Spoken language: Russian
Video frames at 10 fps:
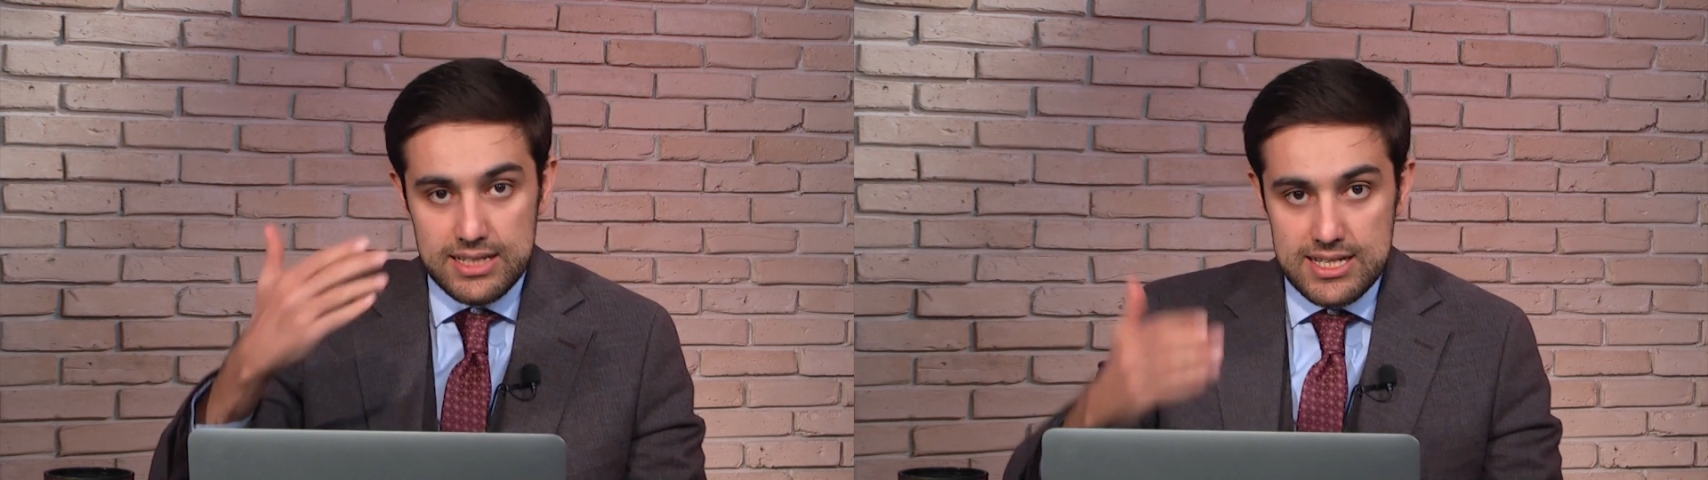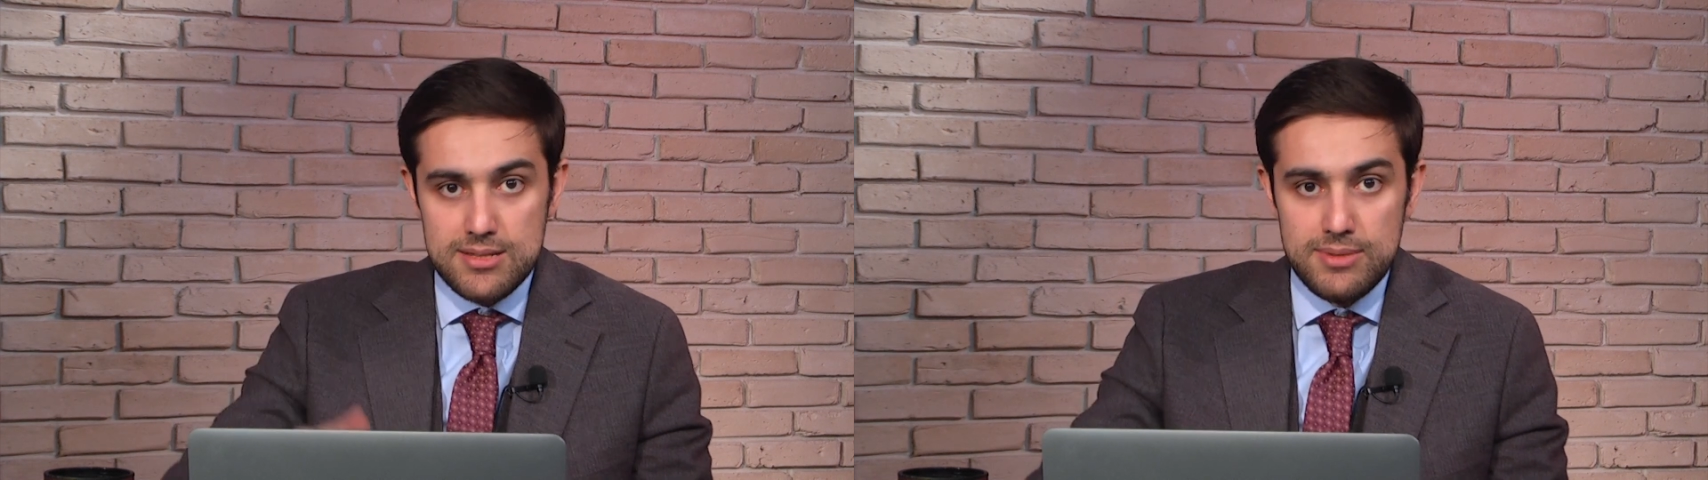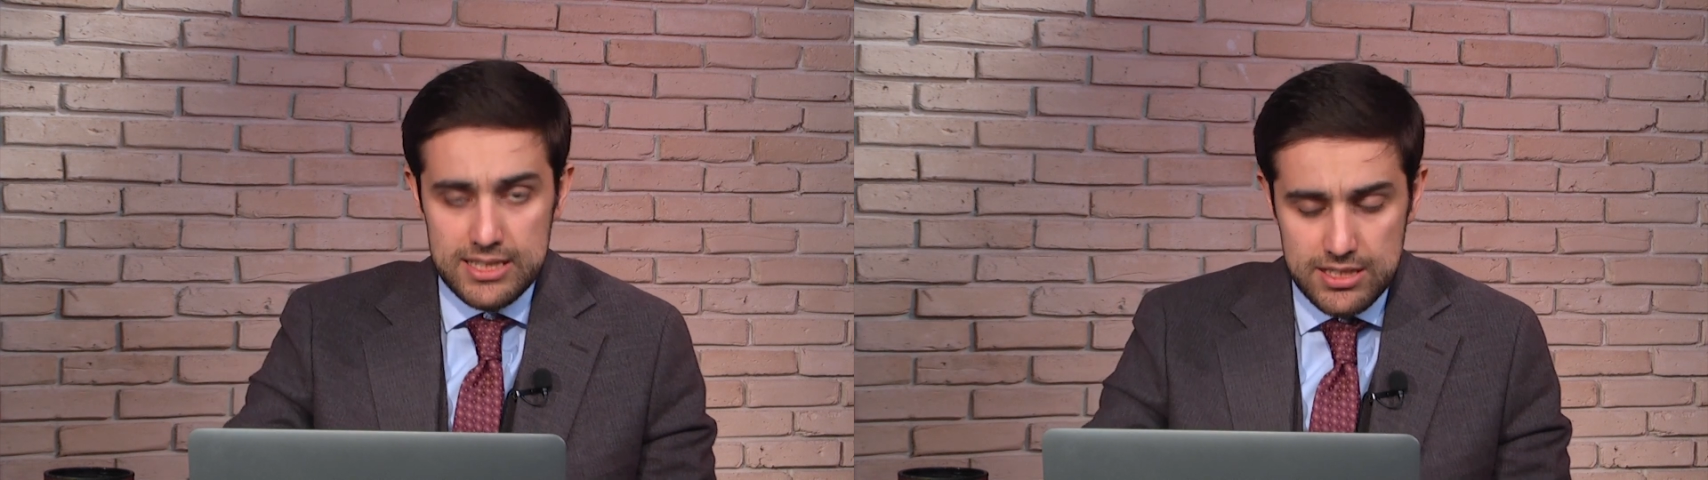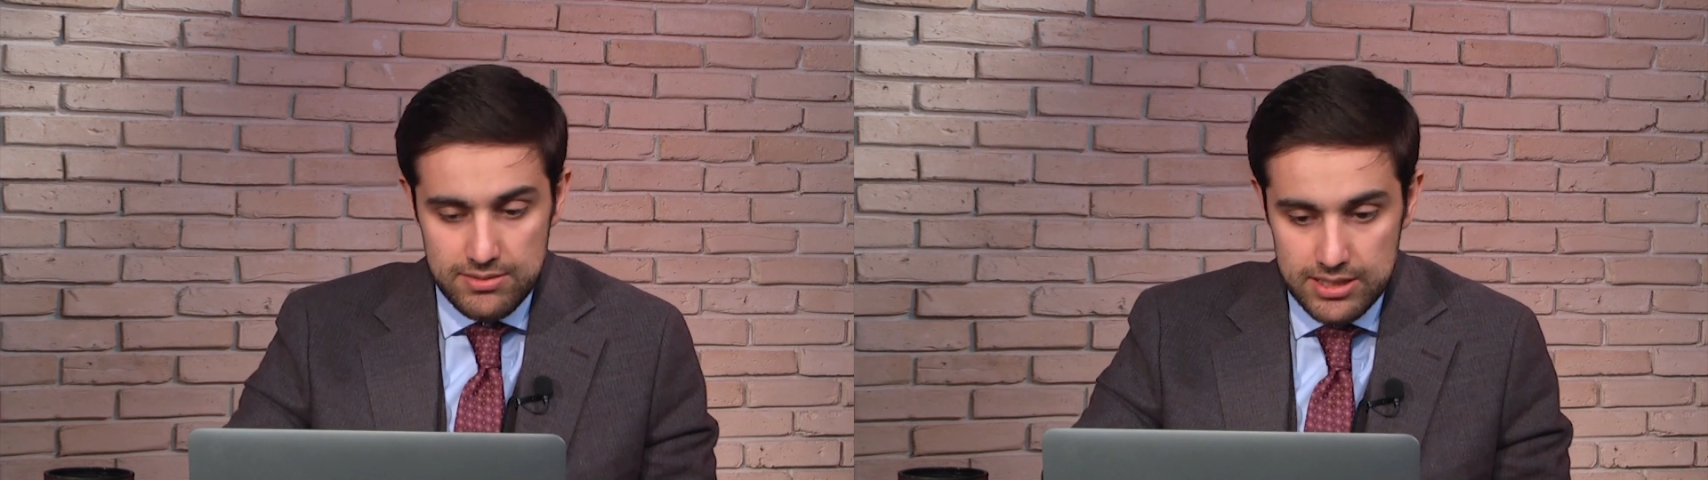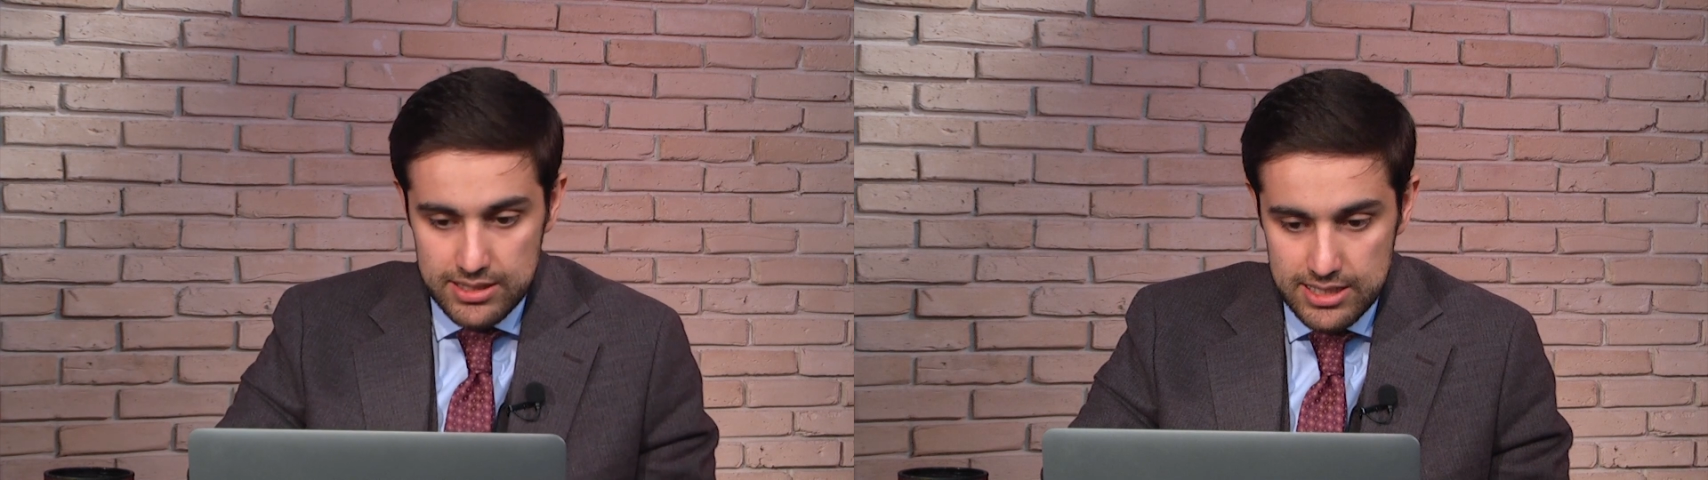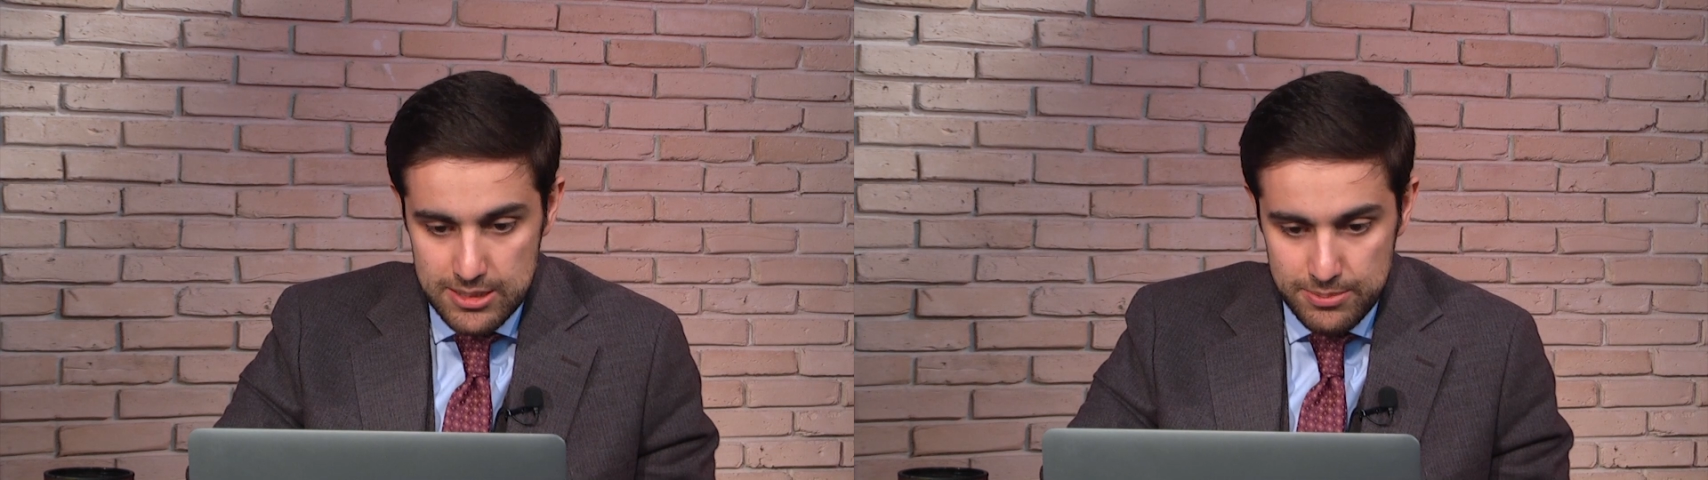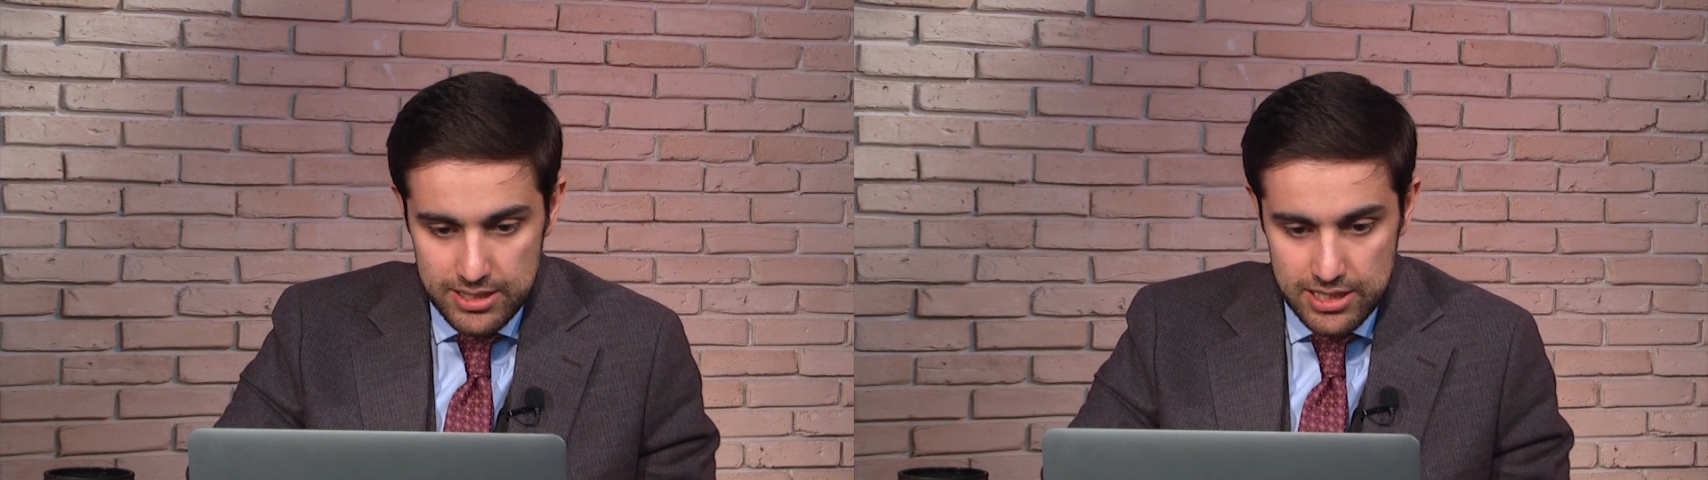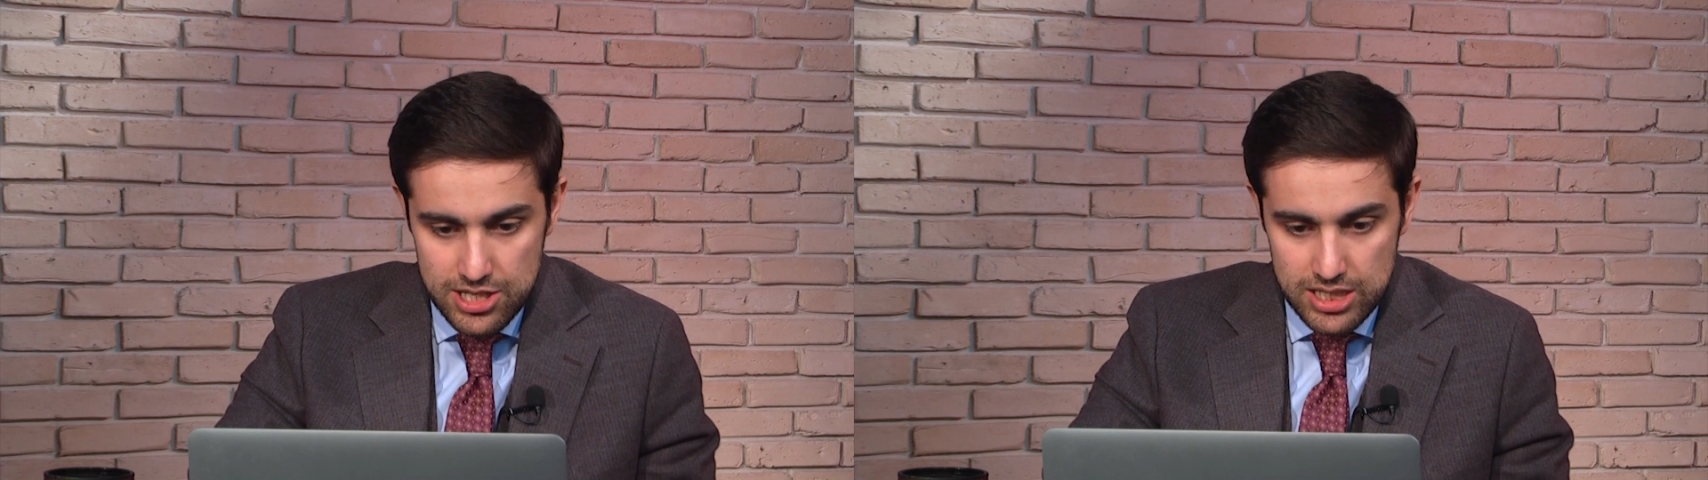рассматривает эти
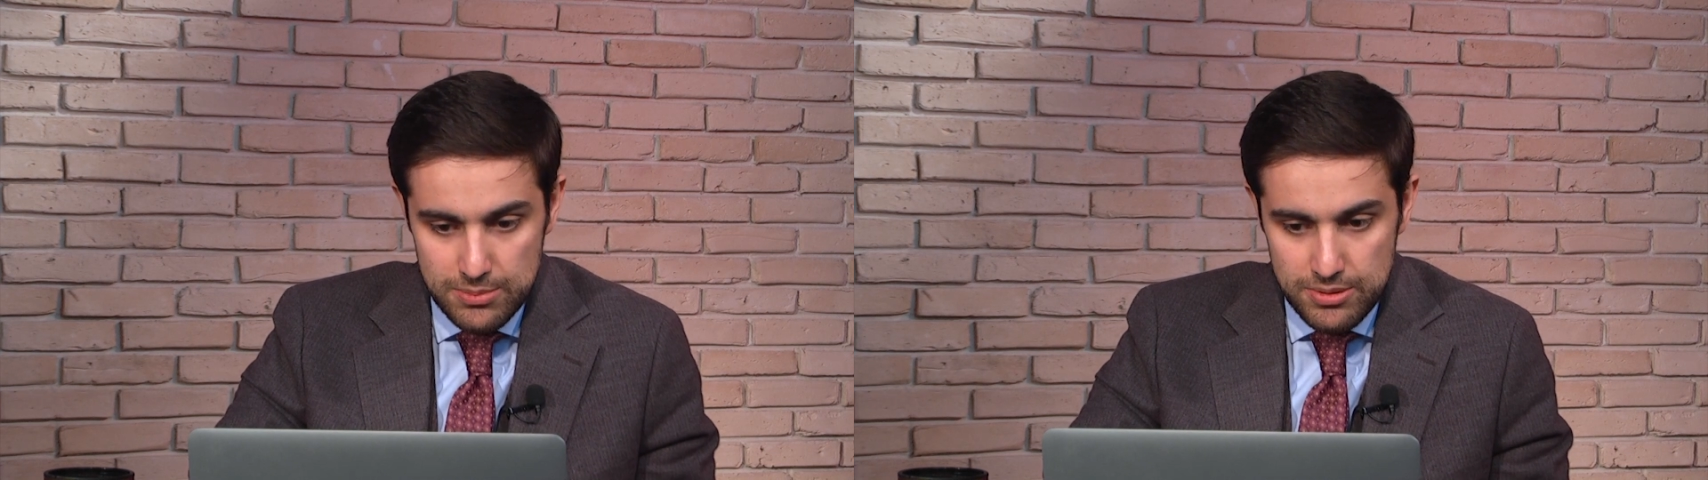предложения